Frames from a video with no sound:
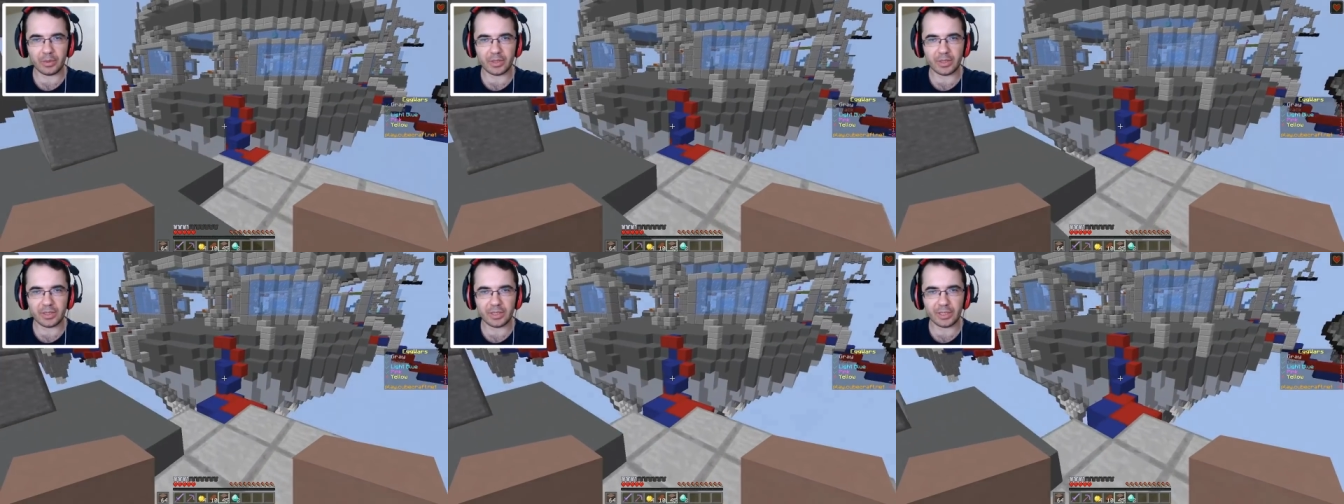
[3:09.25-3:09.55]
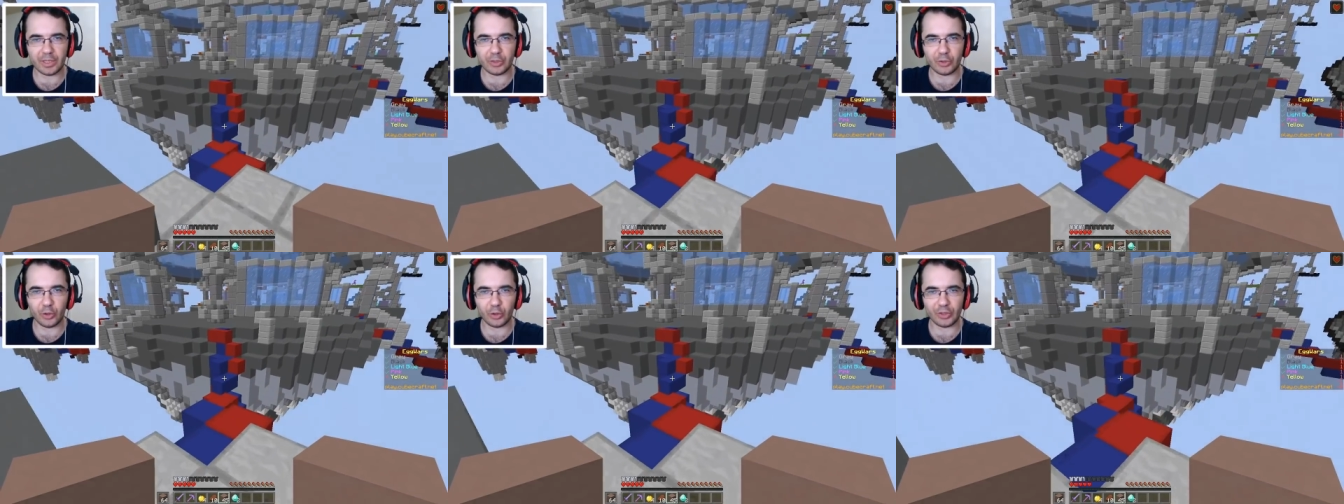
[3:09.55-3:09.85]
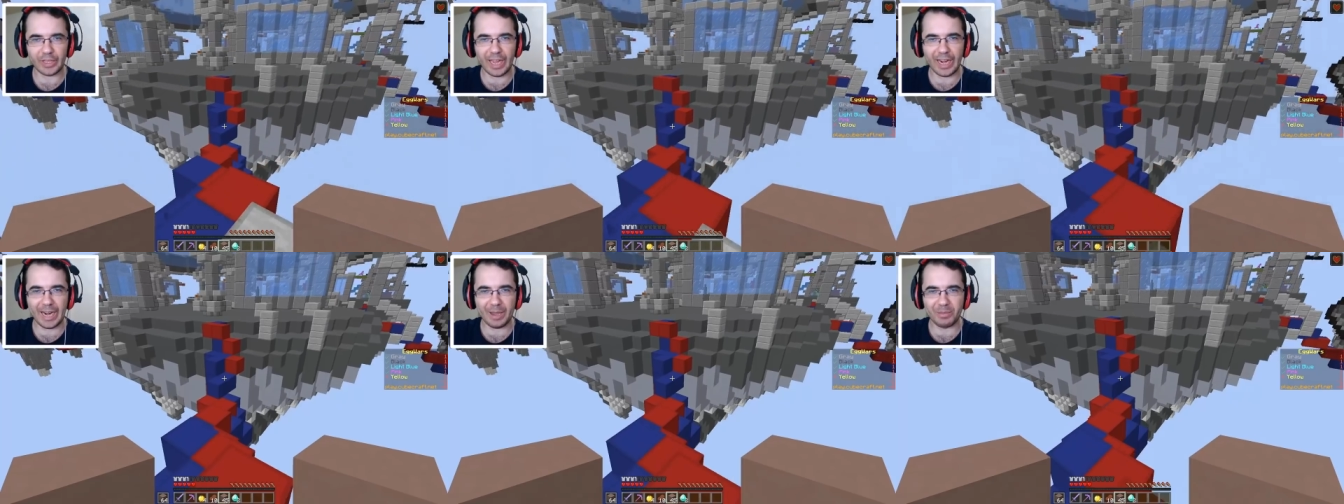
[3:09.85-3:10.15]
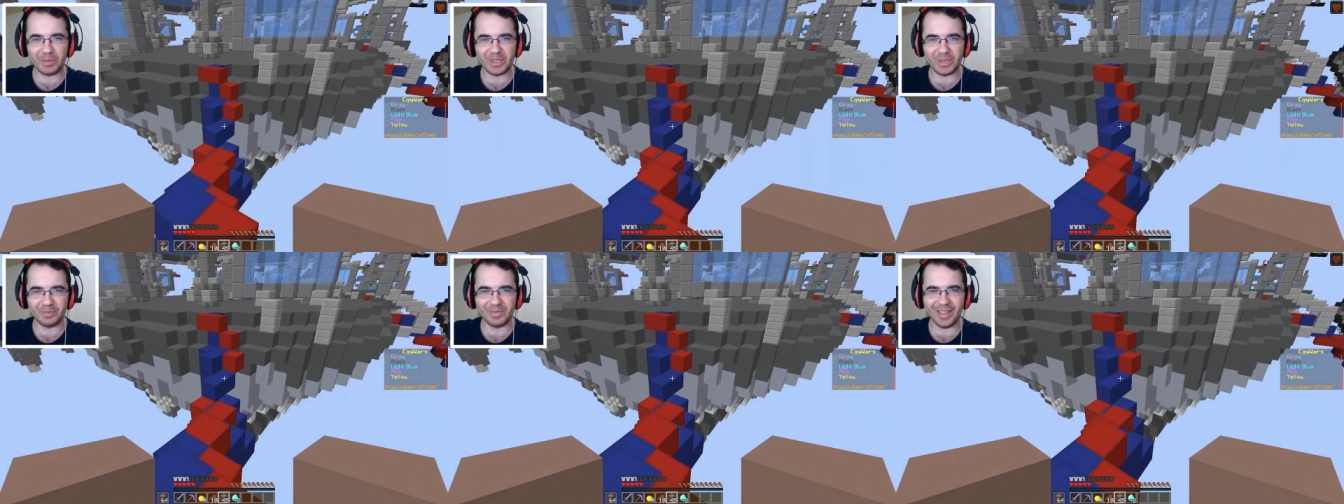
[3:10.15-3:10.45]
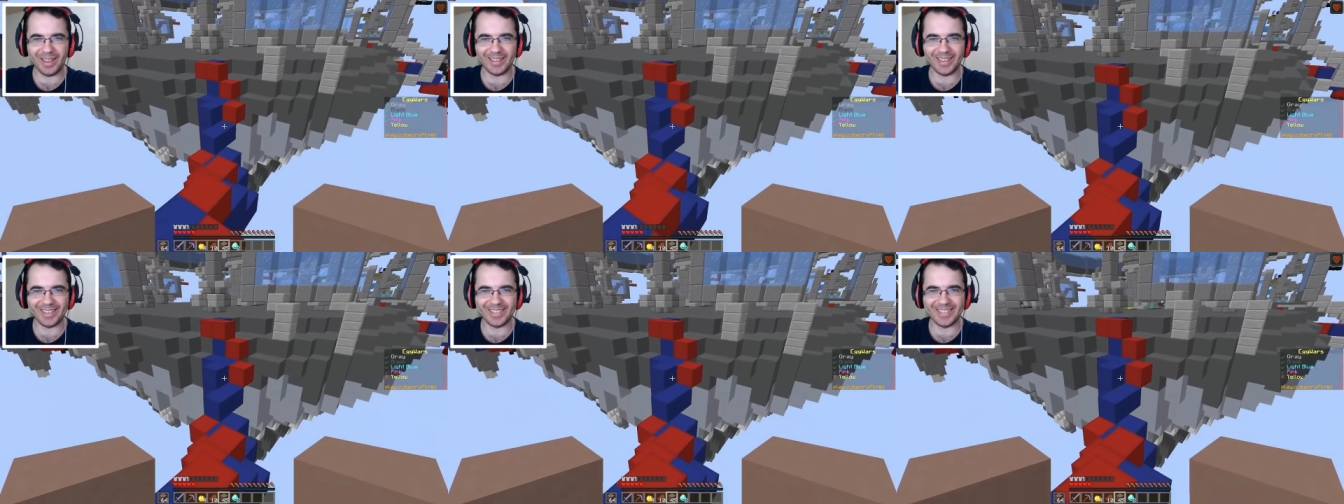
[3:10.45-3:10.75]
Sıkıntı yok. Darlamayacağım
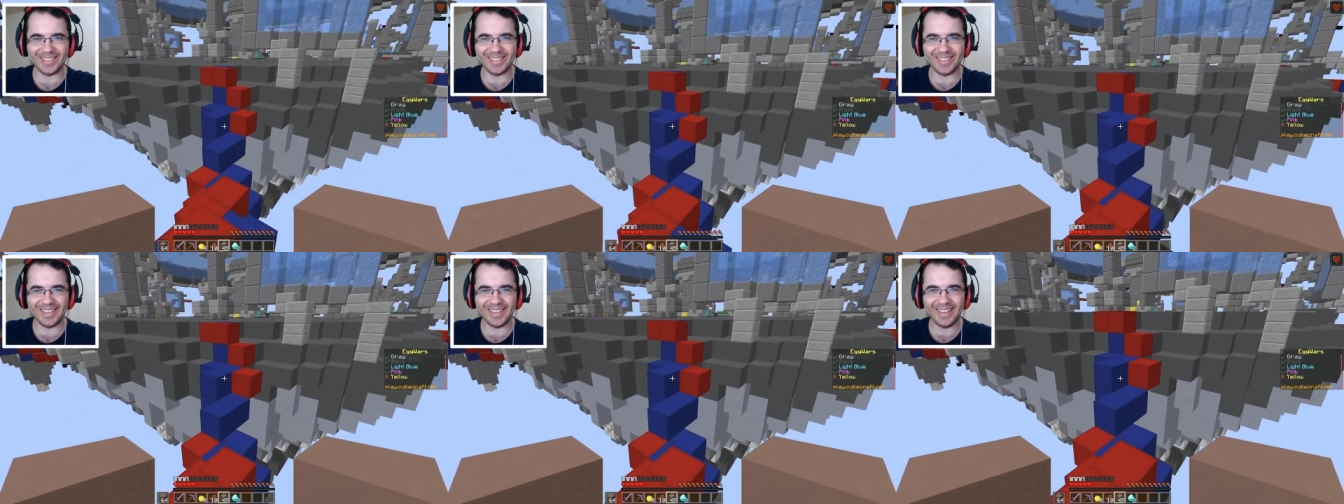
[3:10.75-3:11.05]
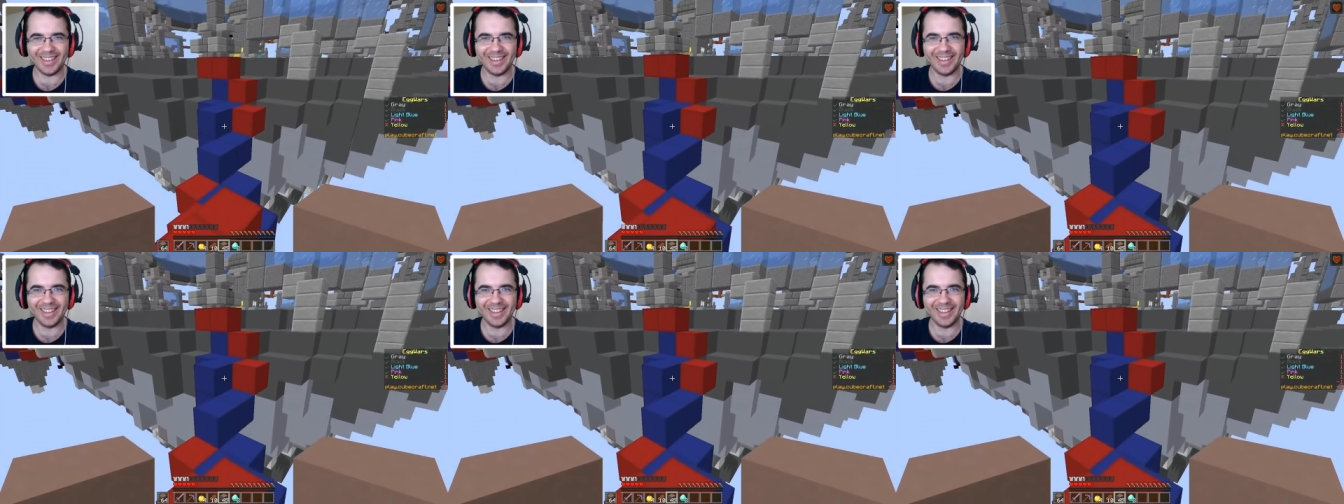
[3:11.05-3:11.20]
daha da sizi.